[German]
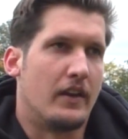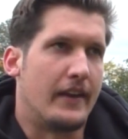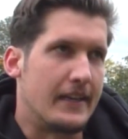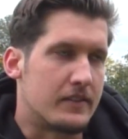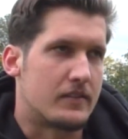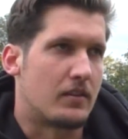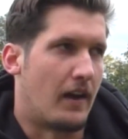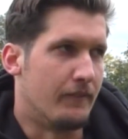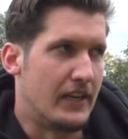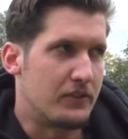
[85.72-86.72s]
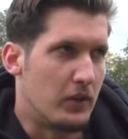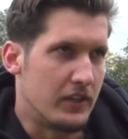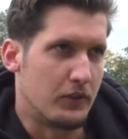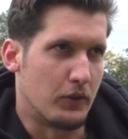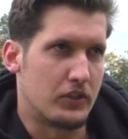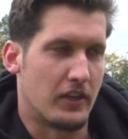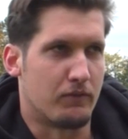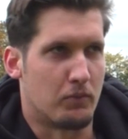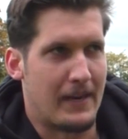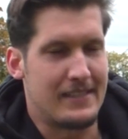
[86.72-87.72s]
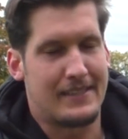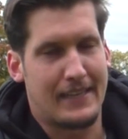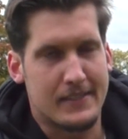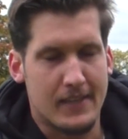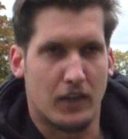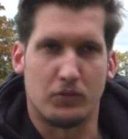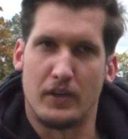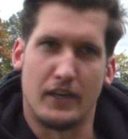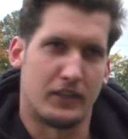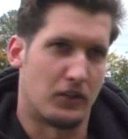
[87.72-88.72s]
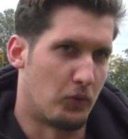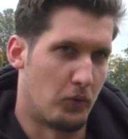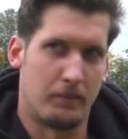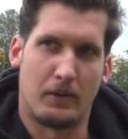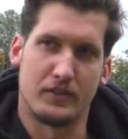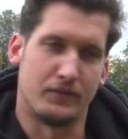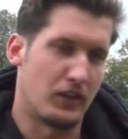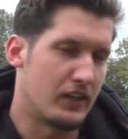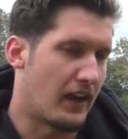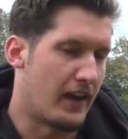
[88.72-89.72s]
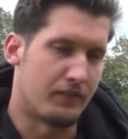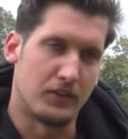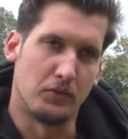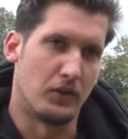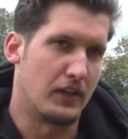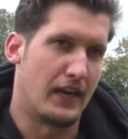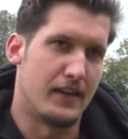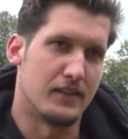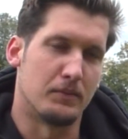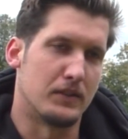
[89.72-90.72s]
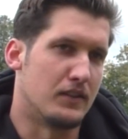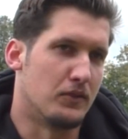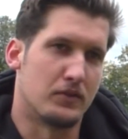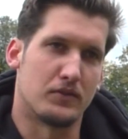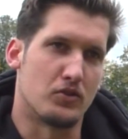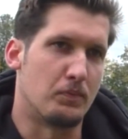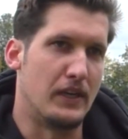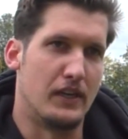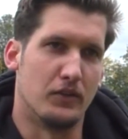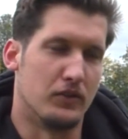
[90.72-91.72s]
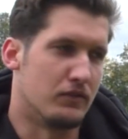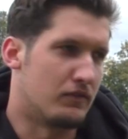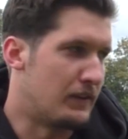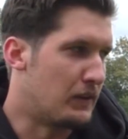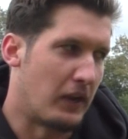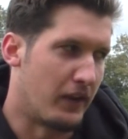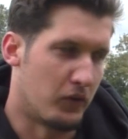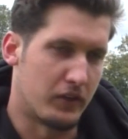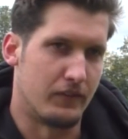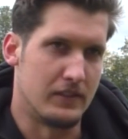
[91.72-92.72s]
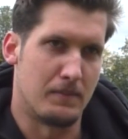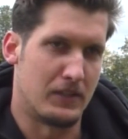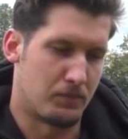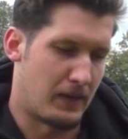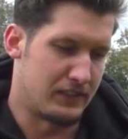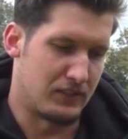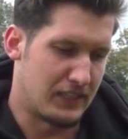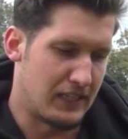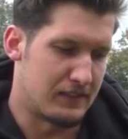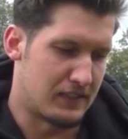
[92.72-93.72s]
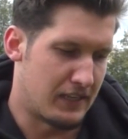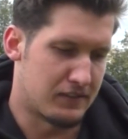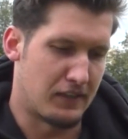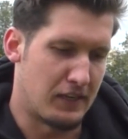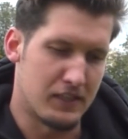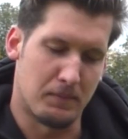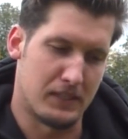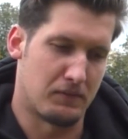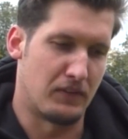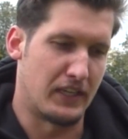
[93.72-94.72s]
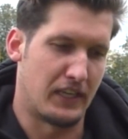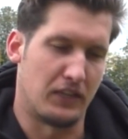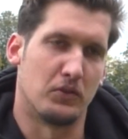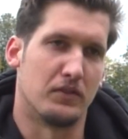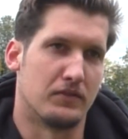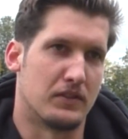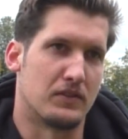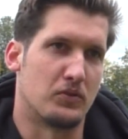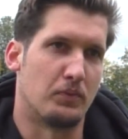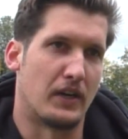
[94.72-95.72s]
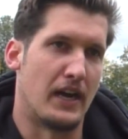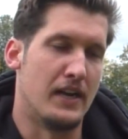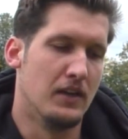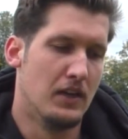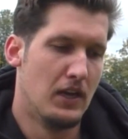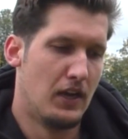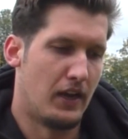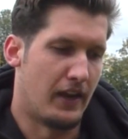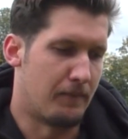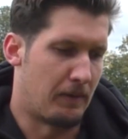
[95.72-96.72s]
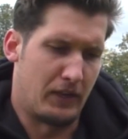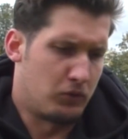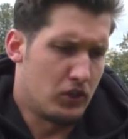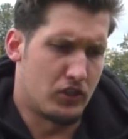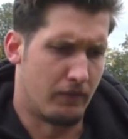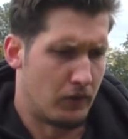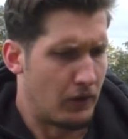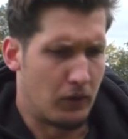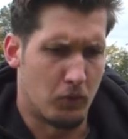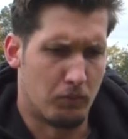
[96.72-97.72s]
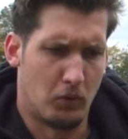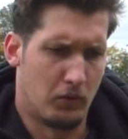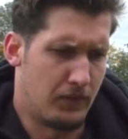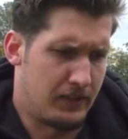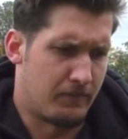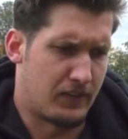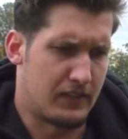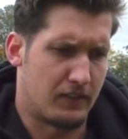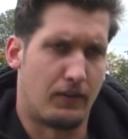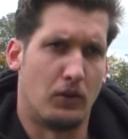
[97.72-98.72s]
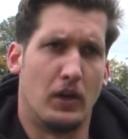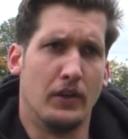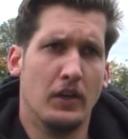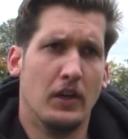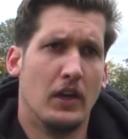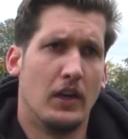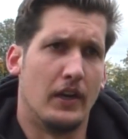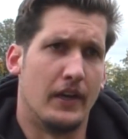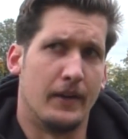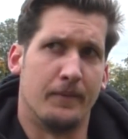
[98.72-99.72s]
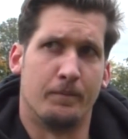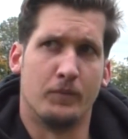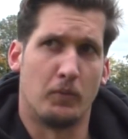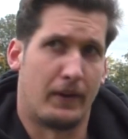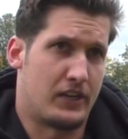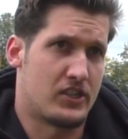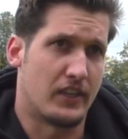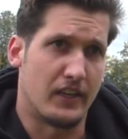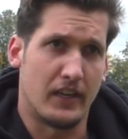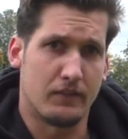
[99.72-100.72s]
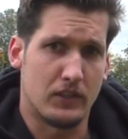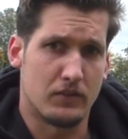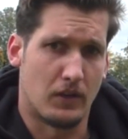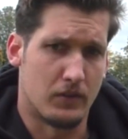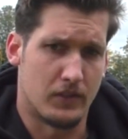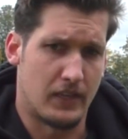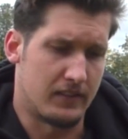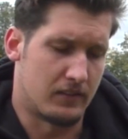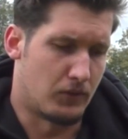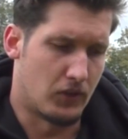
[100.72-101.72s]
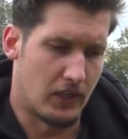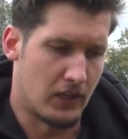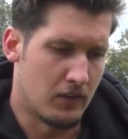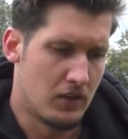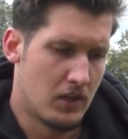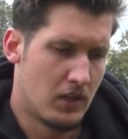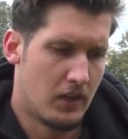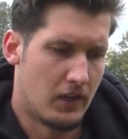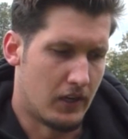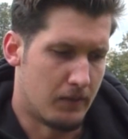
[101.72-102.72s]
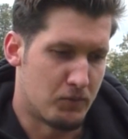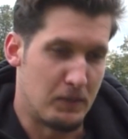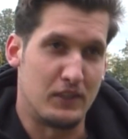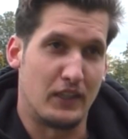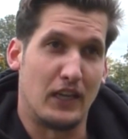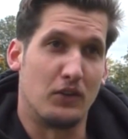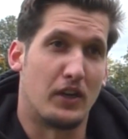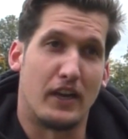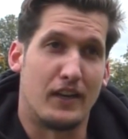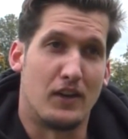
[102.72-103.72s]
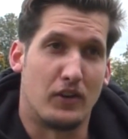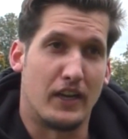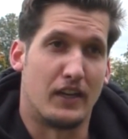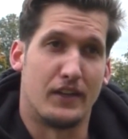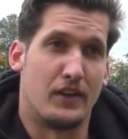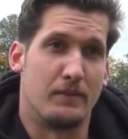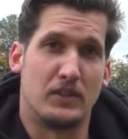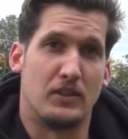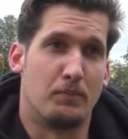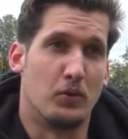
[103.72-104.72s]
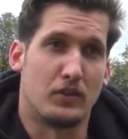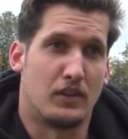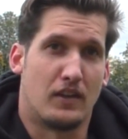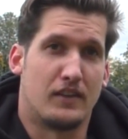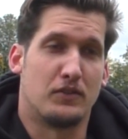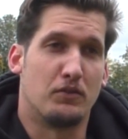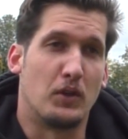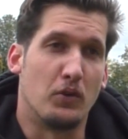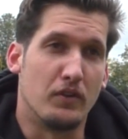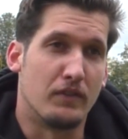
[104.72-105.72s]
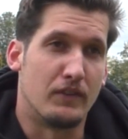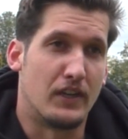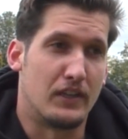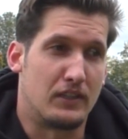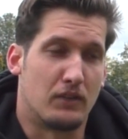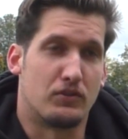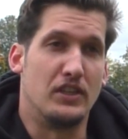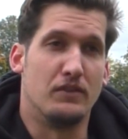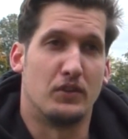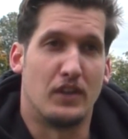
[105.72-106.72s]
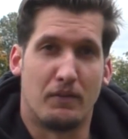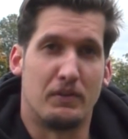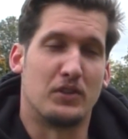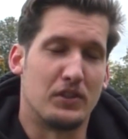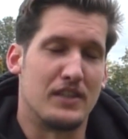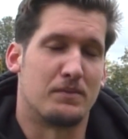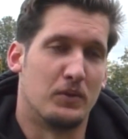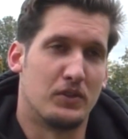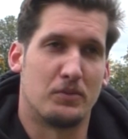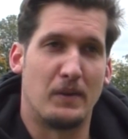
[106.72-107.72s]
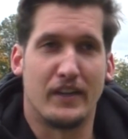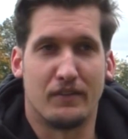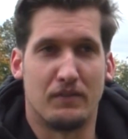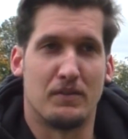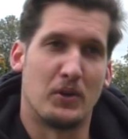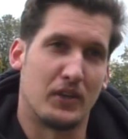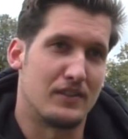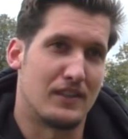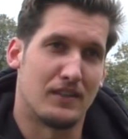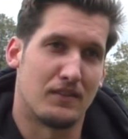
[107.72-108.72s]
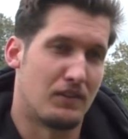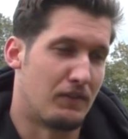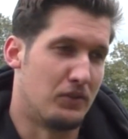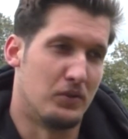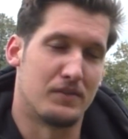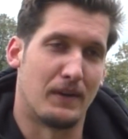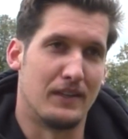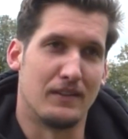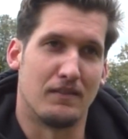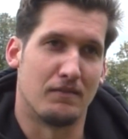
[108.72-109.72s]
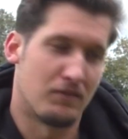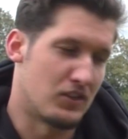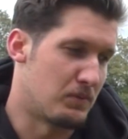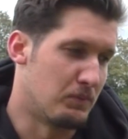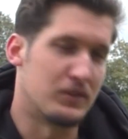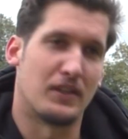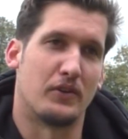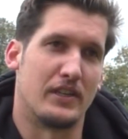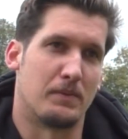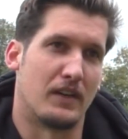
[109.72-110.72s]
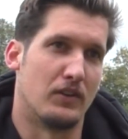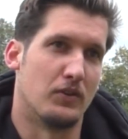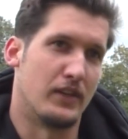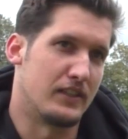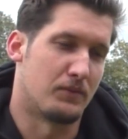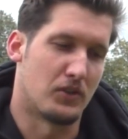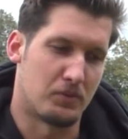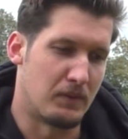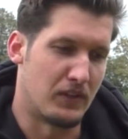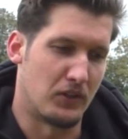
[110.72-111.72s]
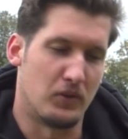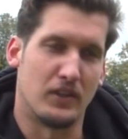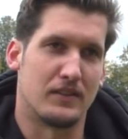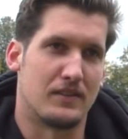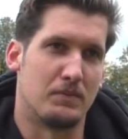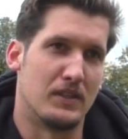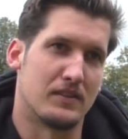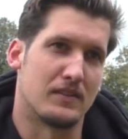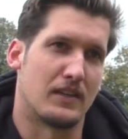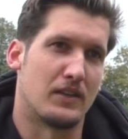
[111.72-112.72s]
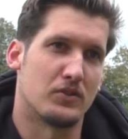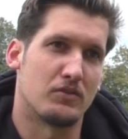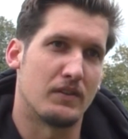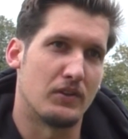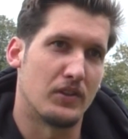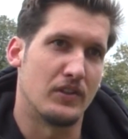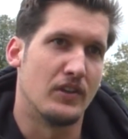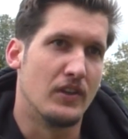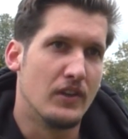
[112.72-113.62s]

Jetzt haben wir natürlich einen Rückstand, wobei es jetzt aktuell nach der Corona-Pause wirklich einfach nur noch geil ist, mit den Jungs zu spielen. Und wenn du dann auch noch gewinnst, macht Spaß. Also es geht jetzt in erster Linie erstmal, dass wir wieder kicken dürfen. Das ist super geil. Ähm, aber natürlich schauen wir noch nach oben. Lof hat am Freitag verloren. Ähm, überraschend gegen Erdweg zu Hause. Nächste Woche ähm, spielen sie gegen Nordlechenau gegeneinander, nehmen sich die Punkte. Also ich würde lügen, wenn wir da nicht drauf schielen würden. Aber wir sollten erstmal unsere Spiele gewinnen, wie man heute halt gesehen hat. Wir waren 0-2 hinten. Das Spiel muss dann auch erstmal gewinnen und nächste Woche spielen wir in Günding. Das ist mindestens genauso schwer wie heute.